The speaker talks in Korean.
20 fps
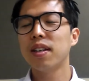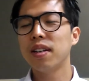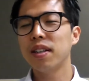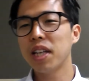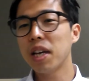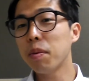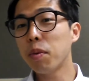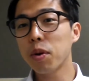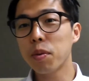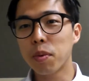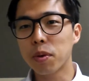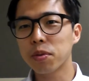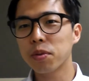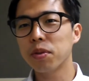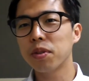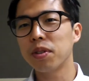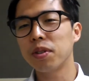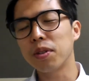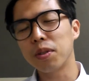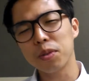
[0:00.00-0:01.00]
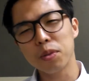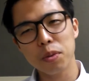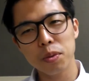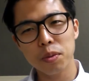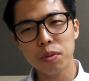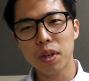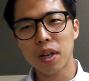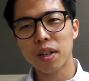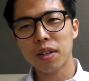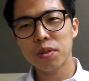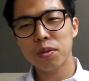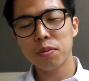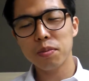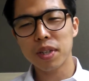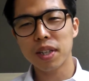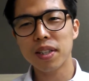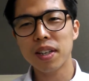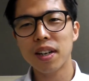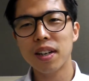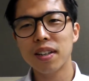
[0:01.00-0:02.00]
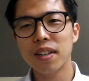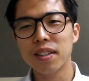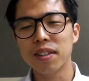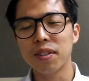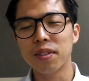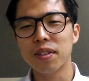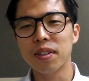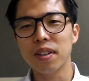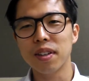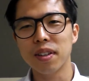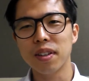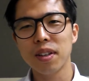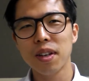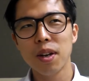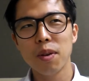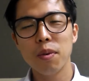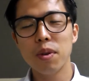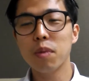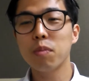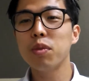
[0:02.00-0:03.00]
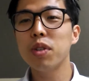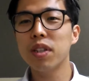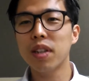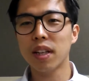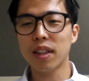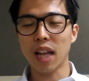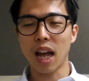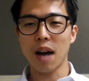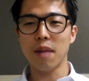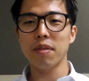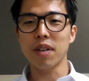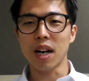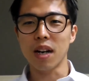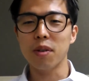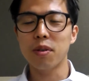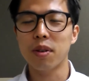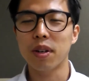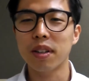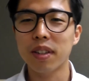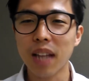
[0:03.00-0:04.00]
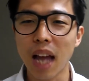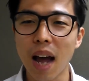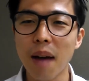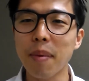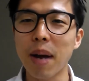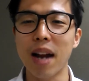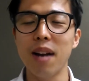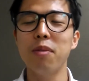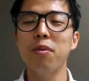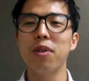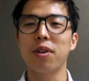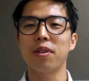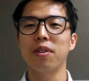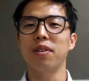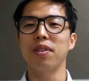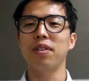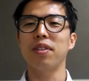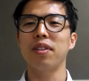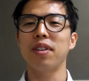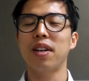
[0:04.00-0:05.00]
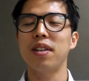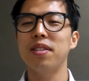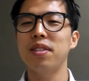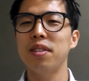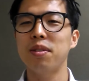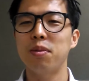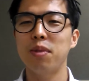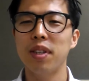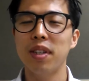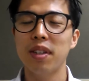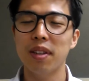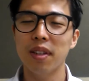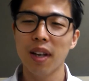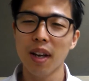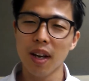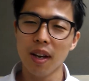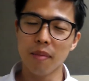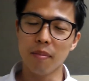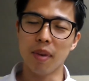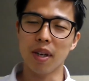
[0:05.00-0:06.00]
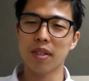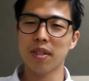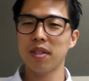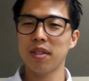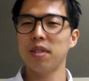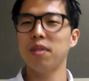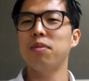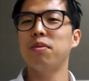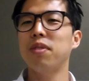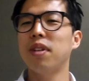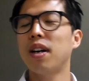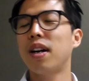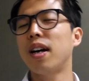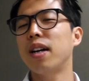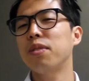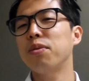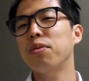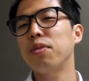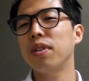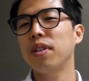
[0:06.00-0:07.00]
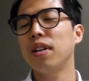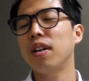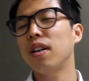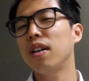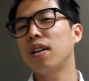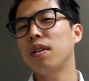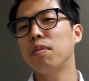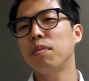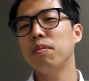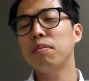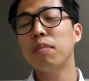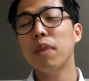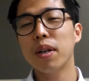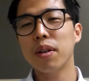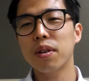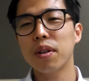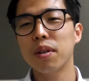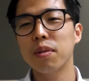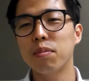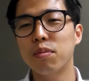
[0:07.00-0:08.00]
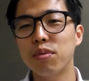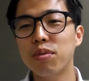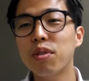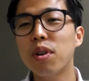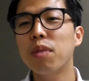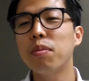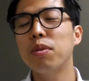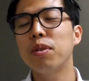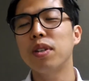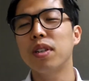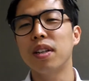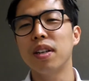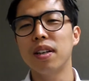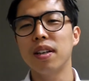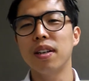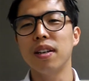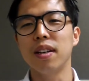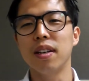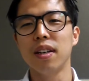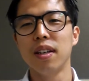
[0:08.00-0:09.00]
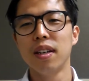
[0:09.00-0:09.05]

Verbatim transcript: 내면의 목소리 듣는 거 약간 좀 제 생각이 들었는데, 왜냐면 우린 다 답 알고 있거든요. 단지 우린 막 친구나 가족이나, 막 이렇게 물어볼 때,